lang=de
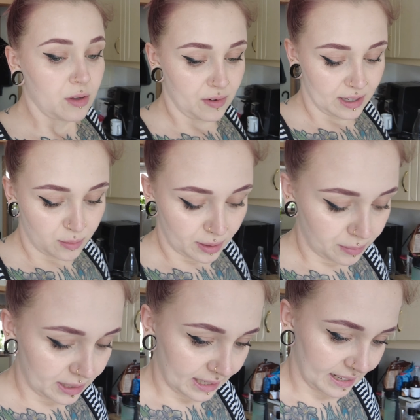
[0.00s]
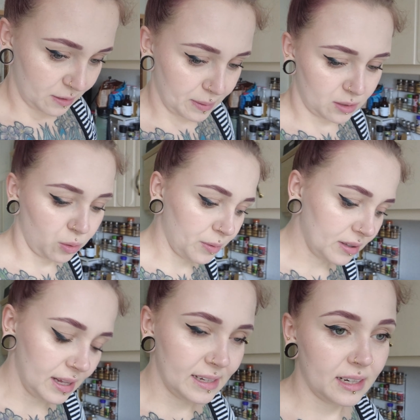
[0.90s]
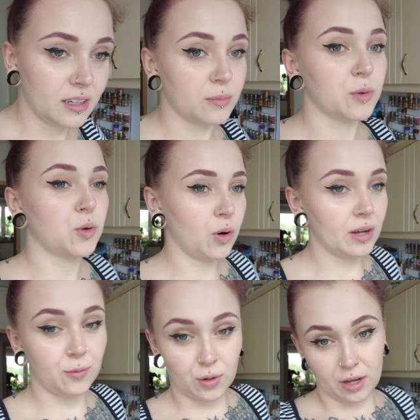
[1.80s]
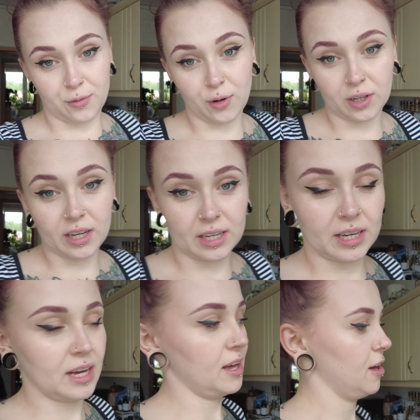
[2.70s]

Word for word: Wir waren über den Mittag jetzt bei Tobis Eltern. Das Motorrad wurde erfolgreich